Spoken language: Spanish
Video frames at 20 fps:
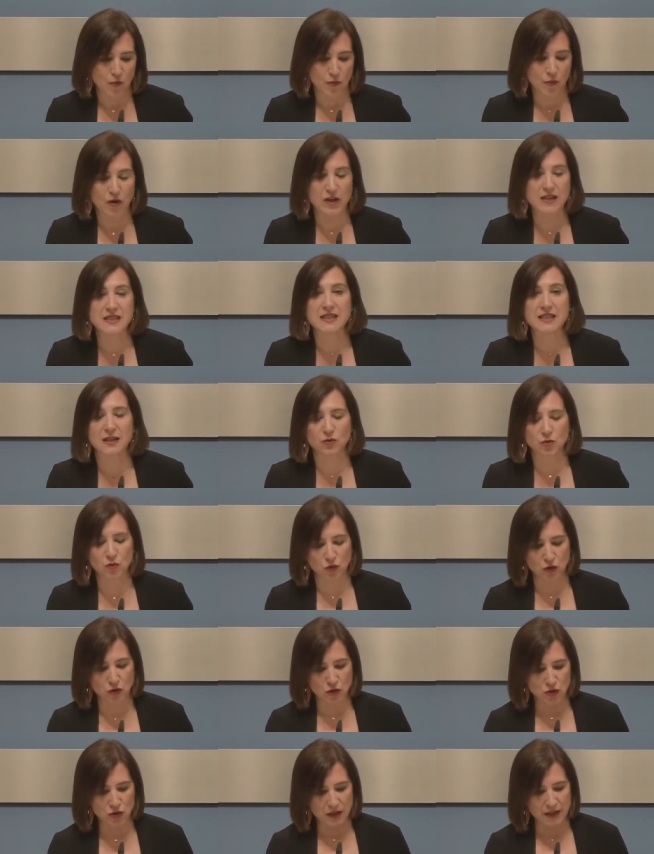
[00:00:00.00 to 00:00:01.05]
por
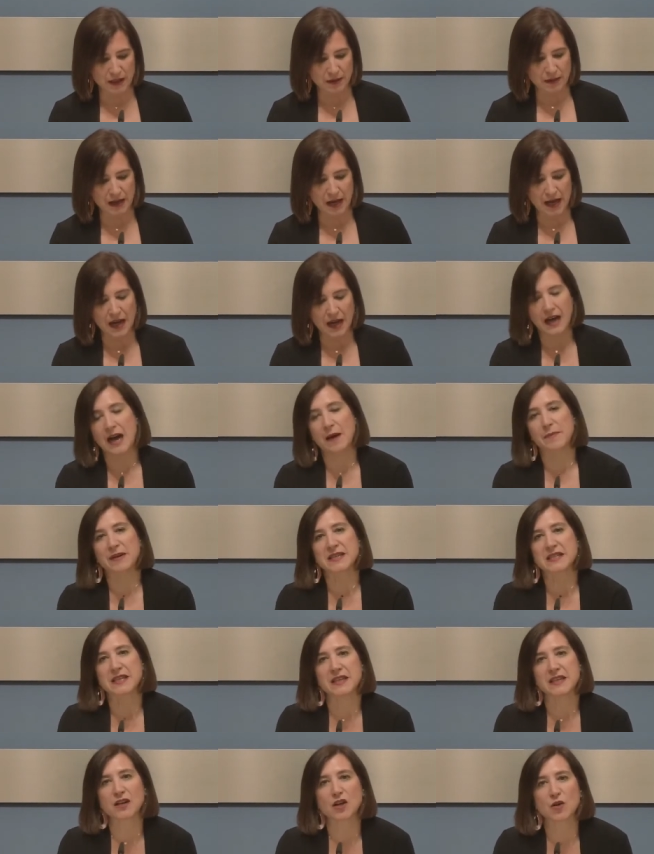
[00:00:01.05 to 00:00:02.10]
estatutos, va a
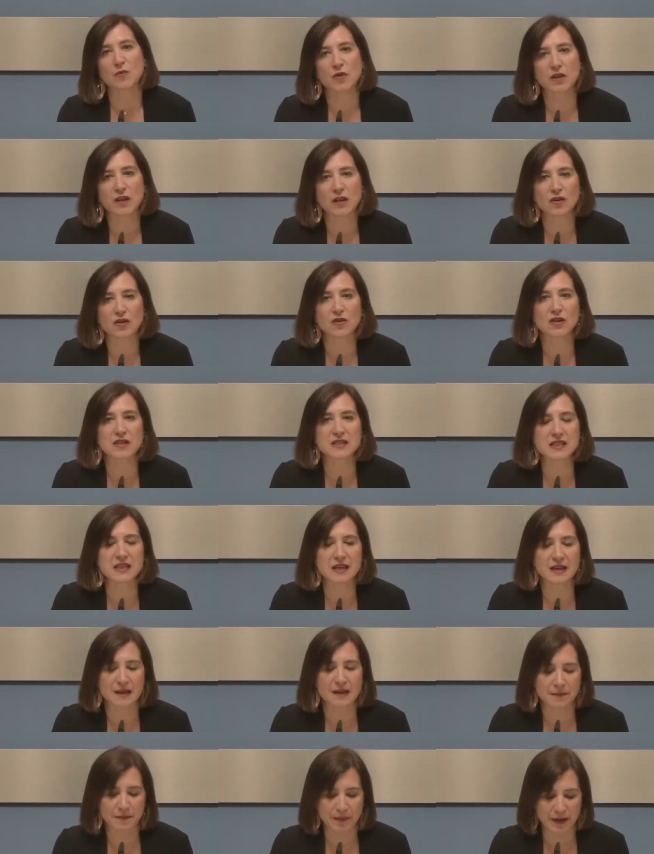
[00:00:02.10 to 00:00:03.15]
presidir, como digo,
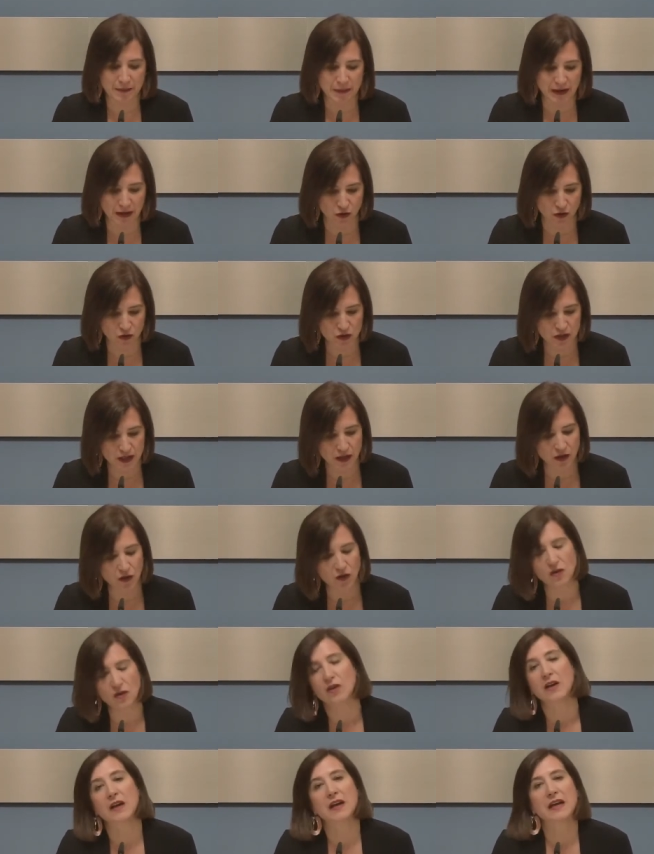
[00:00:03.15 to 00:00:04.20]
este primer
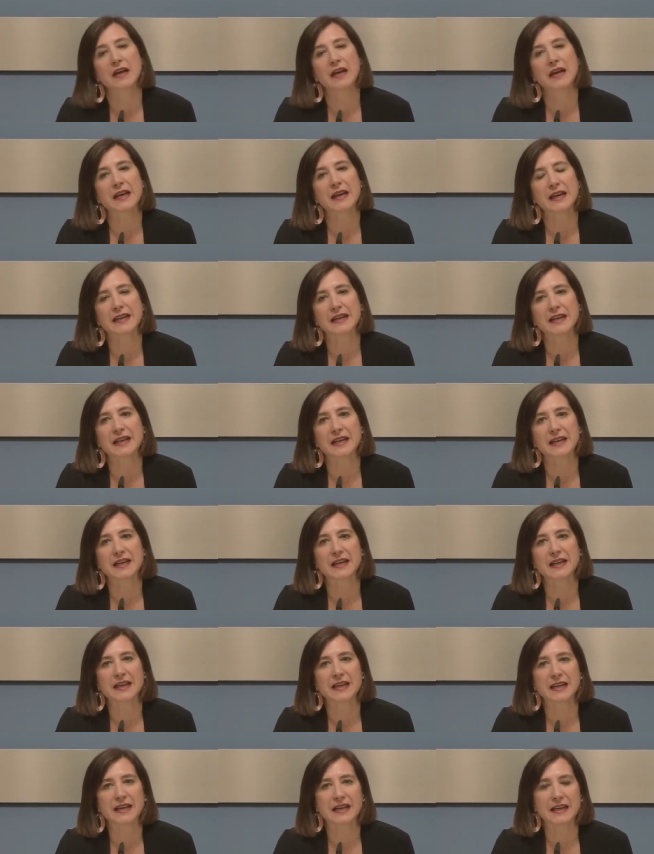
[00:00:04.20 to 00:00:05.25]
consejo en el
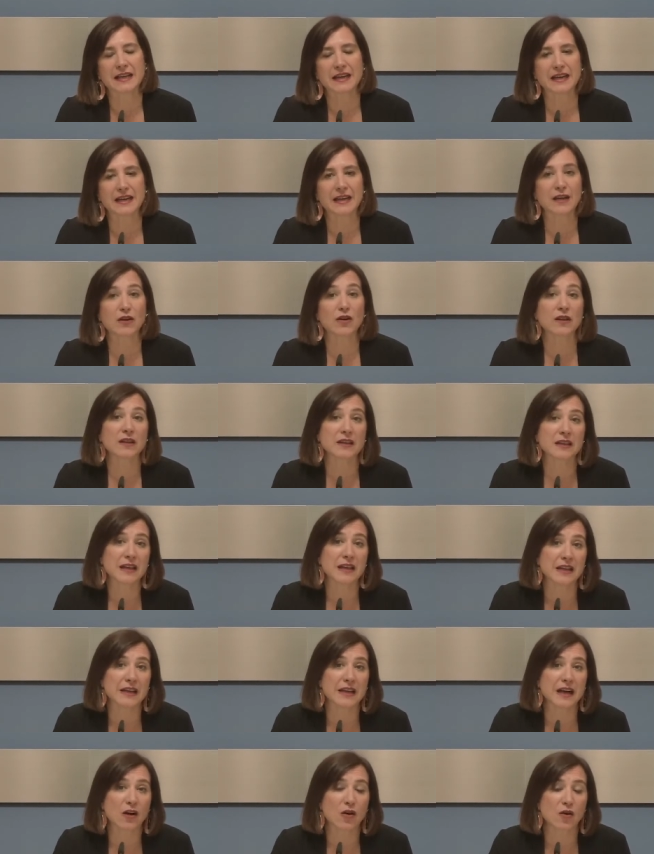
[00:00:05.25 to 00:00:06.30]
que el, orden
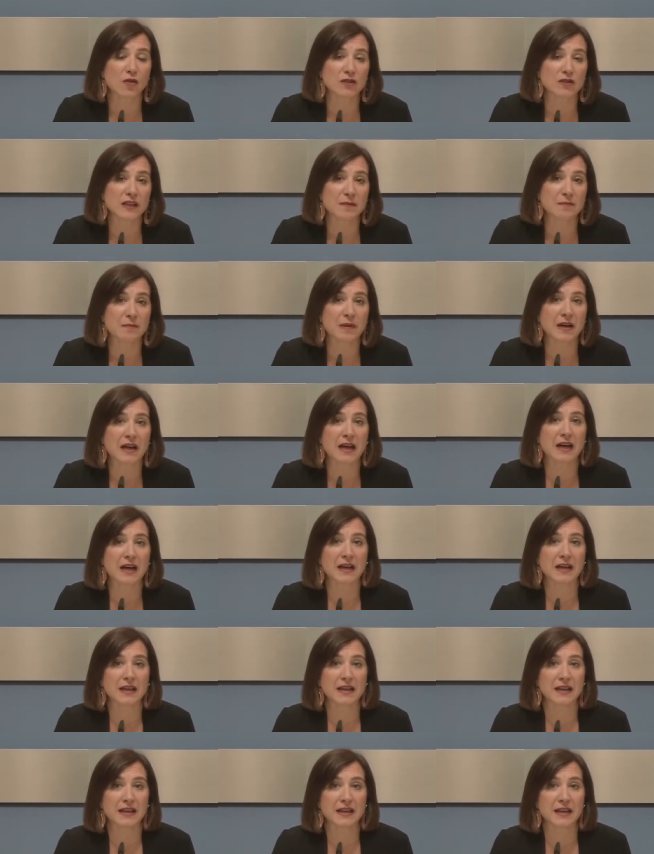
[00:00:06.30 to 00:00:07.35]
del día
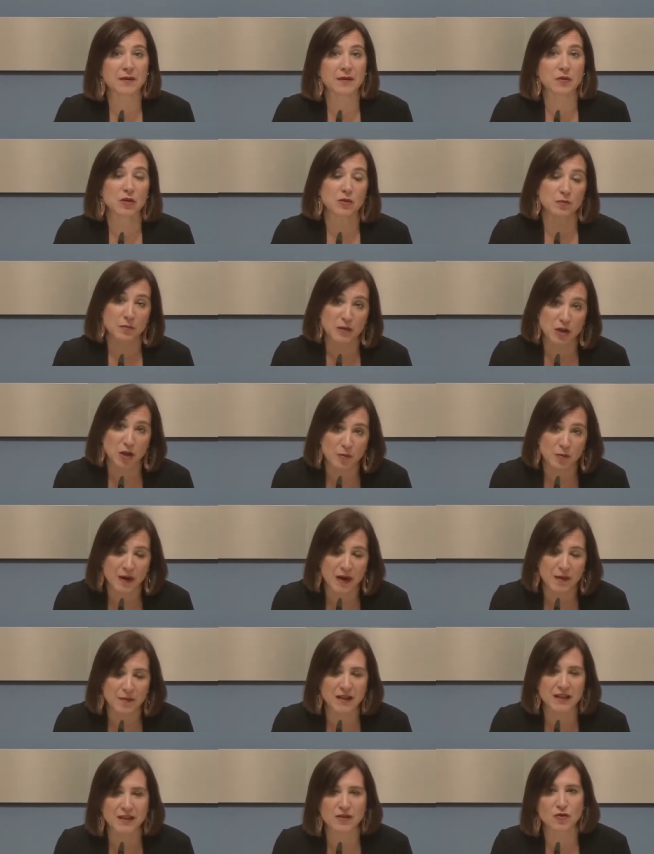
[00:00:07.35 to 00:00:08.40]
contempla eh, bueno, mi
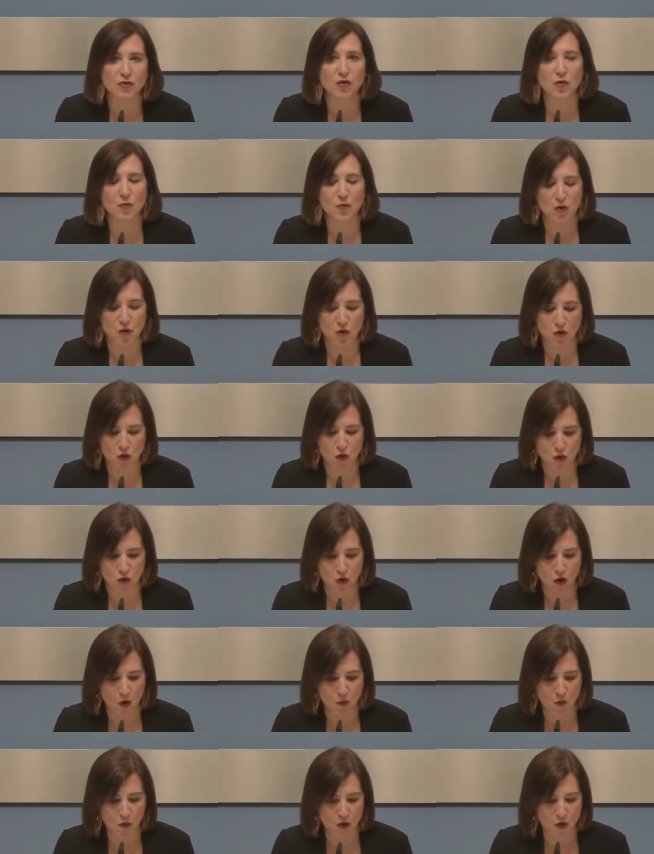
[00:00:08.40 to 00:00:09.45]
nombramiento
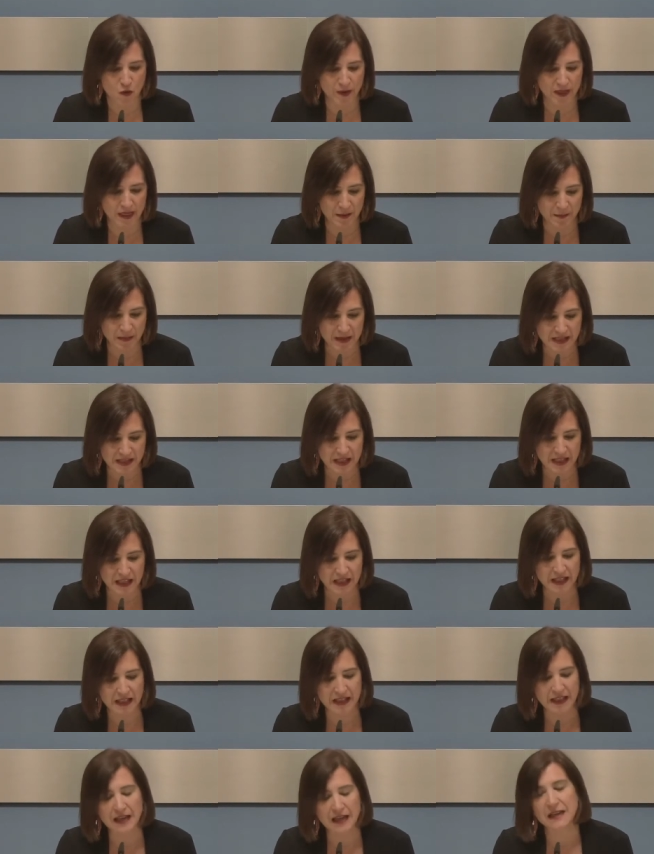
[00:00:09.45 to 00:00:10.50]
como,
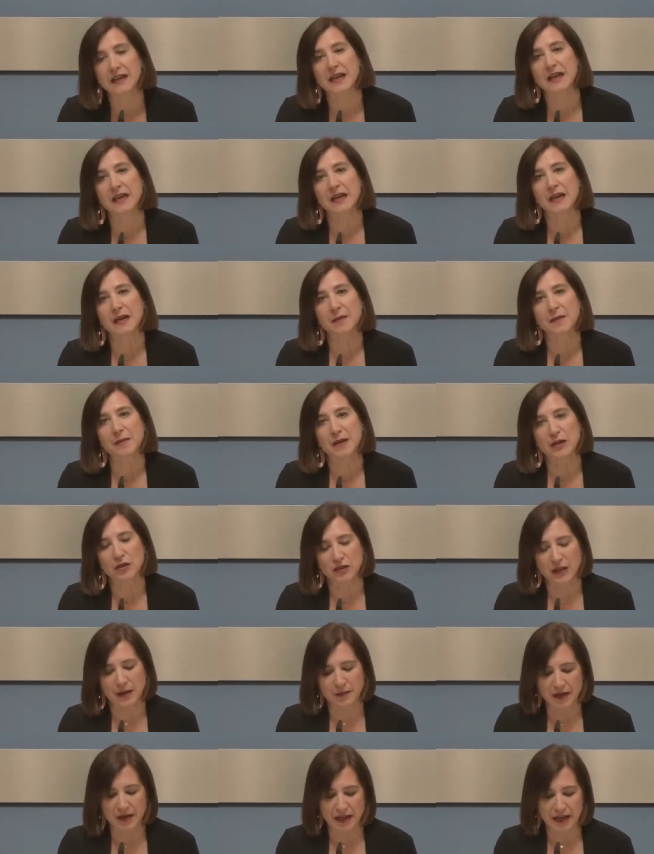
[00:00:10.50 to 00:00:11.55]
vicepresidenta, pero
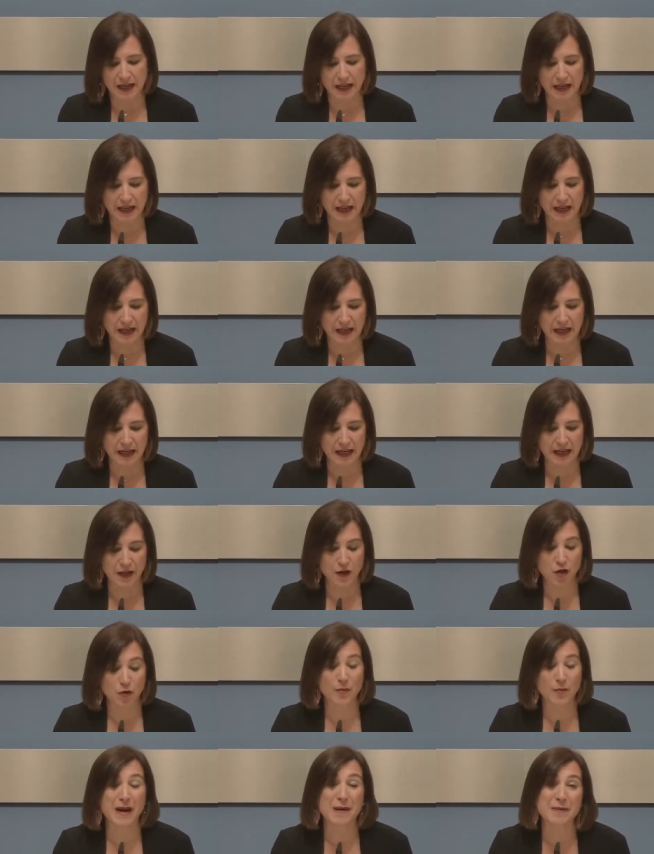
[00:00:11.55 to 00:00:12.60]
también el,
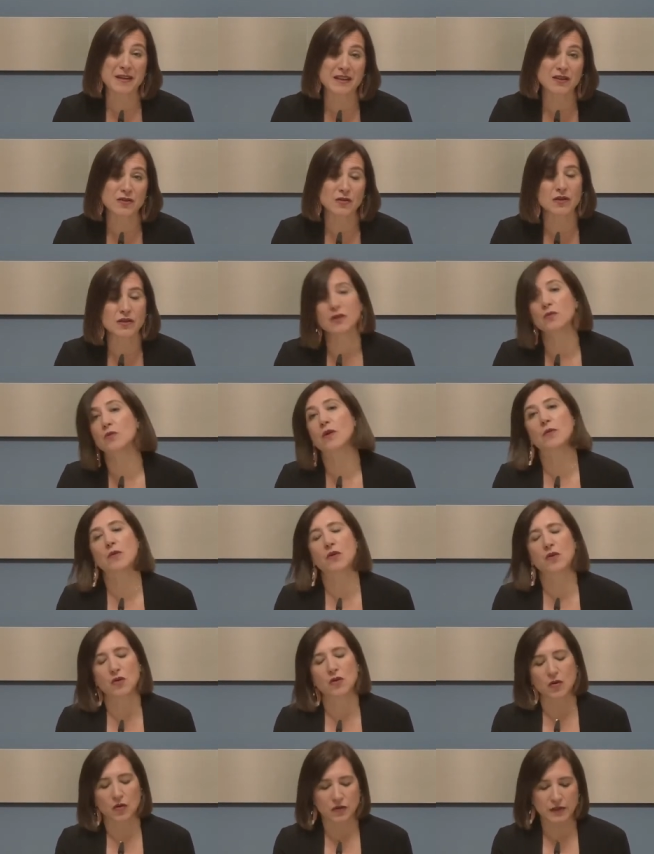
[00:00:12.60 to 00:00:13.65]
nombramiento del
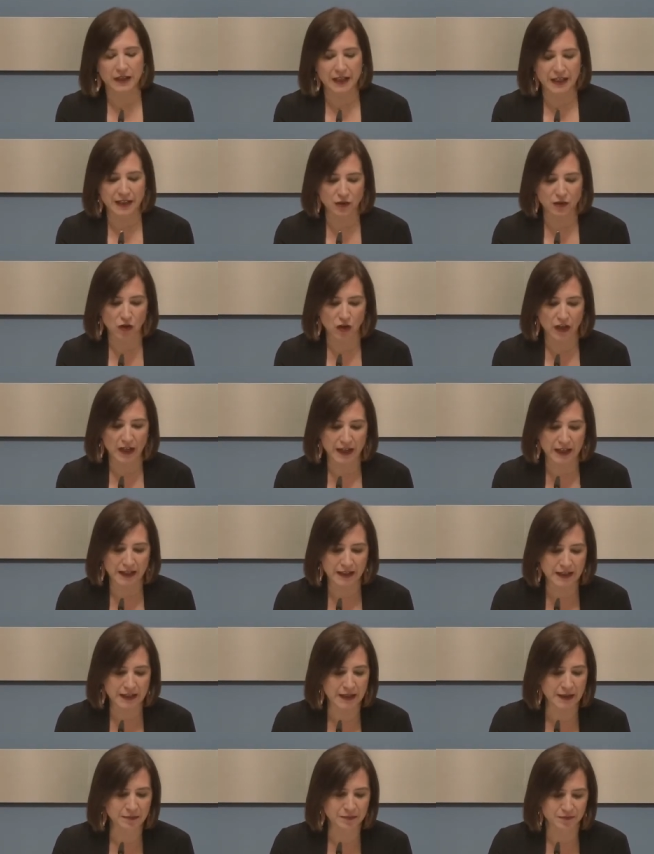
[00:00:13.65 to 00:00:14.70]
nuevo director
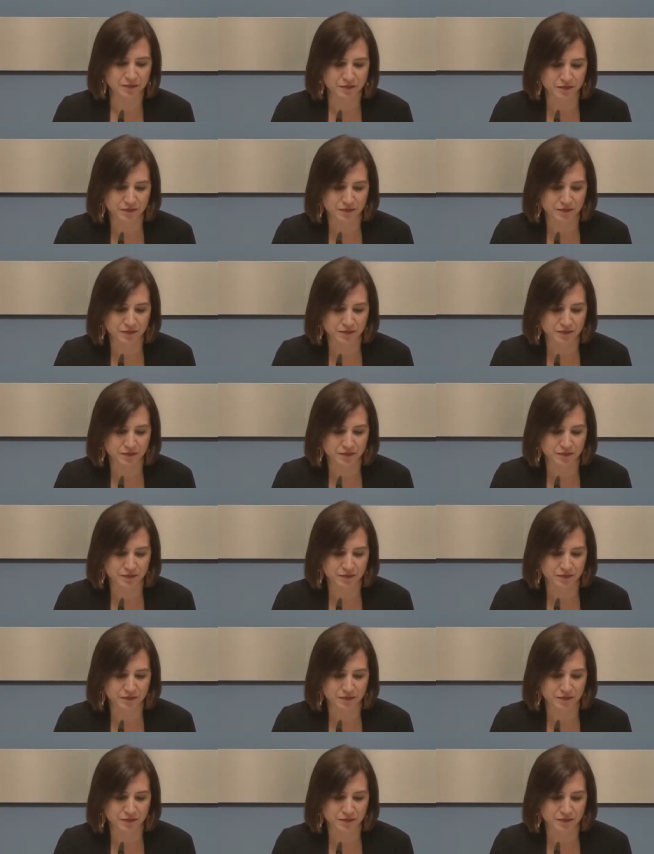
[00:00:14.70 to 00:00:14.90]
gerente,